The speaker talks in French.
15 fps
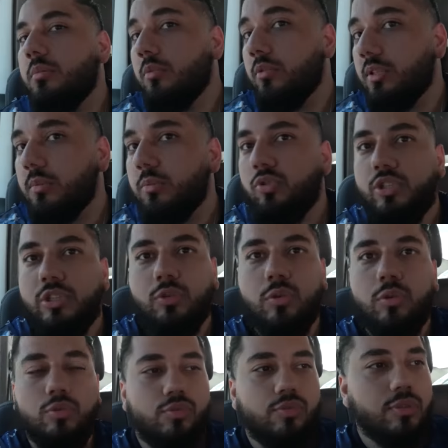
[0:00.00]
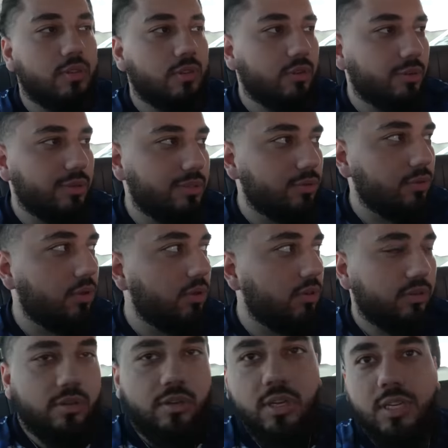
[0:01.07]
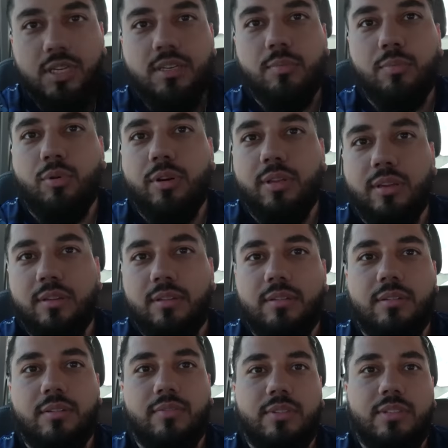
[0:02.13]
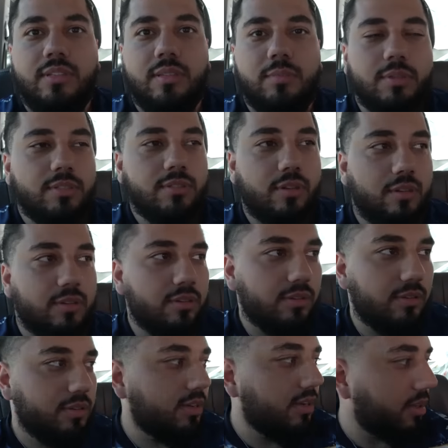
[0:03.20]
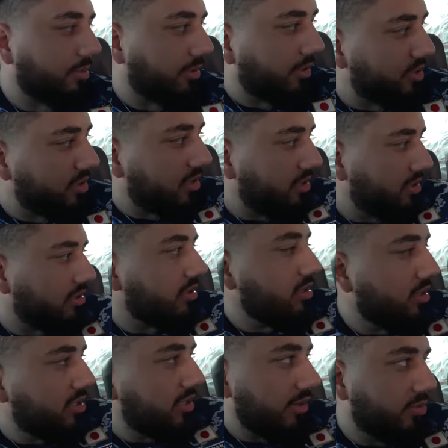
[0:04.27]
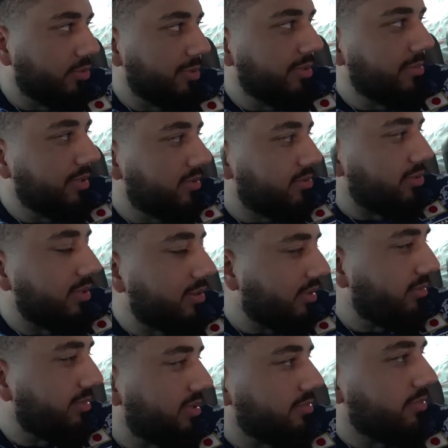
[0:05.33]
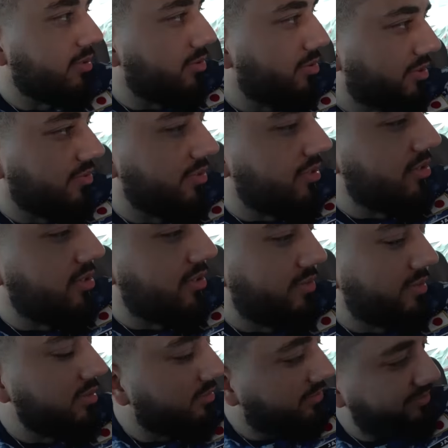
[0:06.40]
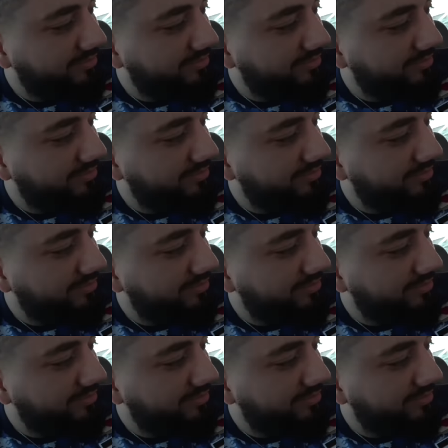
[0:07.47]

Bon, c'est bon, j'ai couru jusqu'au restaurant pour rien. En fait, c'était ma soeur qui, l'a pris, je l'ai oublié bien sur la table. C'est bien ce que j'avais dit, je savais.